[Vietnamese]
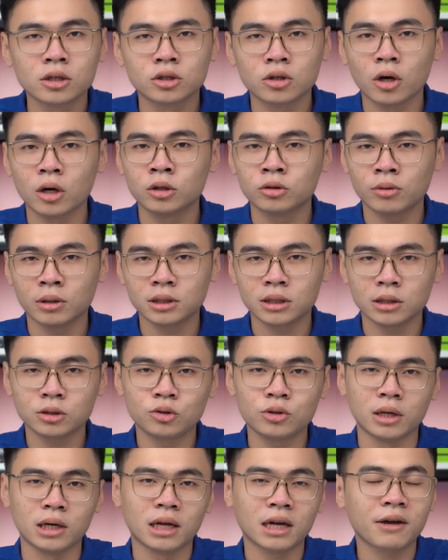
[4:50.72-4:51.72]
Rồi chúng ta sẽ
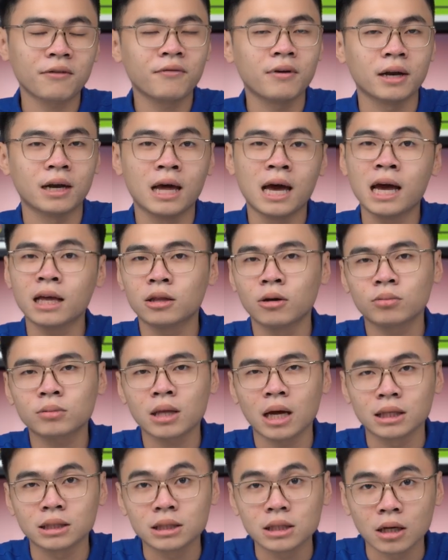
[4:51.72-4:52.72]
chuyển đến cái phần hệ thống
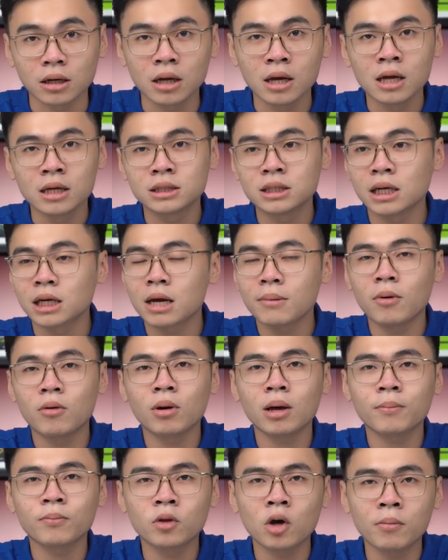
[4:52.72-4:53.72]
tản nhiệt trên cái mẫu
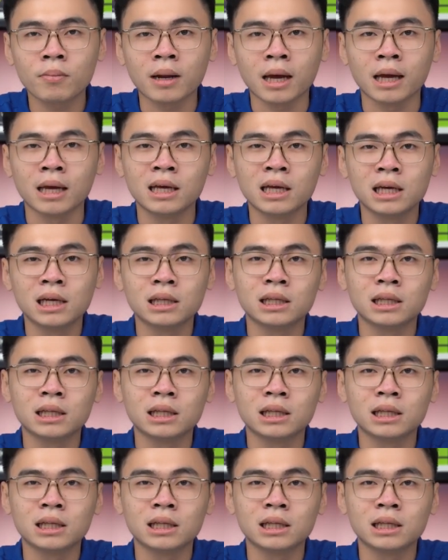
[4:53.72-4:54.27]
laptop này,